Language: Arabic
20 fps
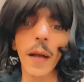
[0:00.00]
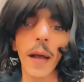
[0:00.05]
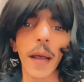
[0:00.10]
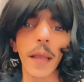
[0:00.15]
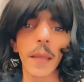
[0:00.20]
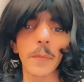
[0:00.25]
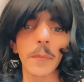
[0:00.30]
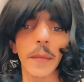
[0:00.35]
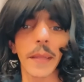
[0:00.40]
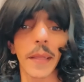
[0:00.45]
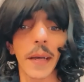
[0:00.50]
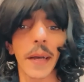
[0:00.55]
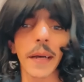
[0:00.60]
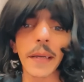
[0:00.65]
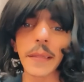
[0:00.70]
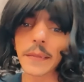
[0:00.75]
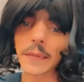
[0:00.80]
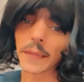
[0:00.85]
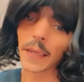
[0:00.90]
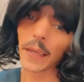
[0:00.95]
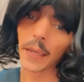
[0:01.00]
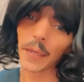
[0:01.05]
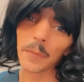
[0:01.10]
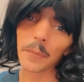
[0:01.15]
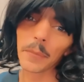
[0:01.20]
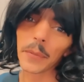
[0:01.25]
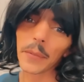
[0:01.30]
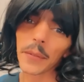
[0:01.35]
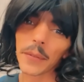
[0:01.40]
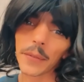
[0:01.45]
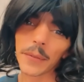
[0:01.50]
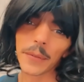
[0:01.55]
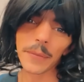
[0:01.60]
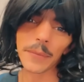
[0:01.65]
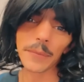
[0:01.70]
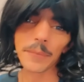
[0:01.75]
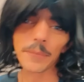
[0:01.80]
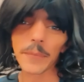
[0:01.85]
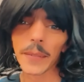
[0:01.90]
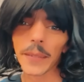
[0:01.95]
اتوقع فهودي خلص فقد
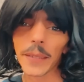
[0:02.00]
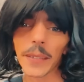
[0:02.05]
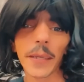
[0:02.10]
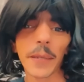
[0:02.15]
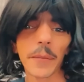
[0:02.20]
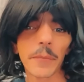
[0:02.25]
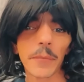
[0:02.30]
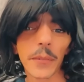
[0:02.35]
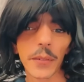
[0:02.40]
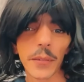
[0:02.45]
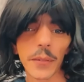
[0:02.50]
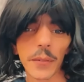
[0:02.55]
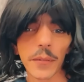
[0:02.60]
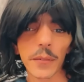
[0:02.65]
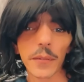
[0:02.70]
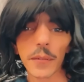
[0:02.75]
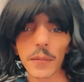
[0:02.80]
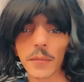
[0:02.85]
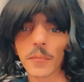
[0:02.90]
الامل انه ما قادر يجيب اي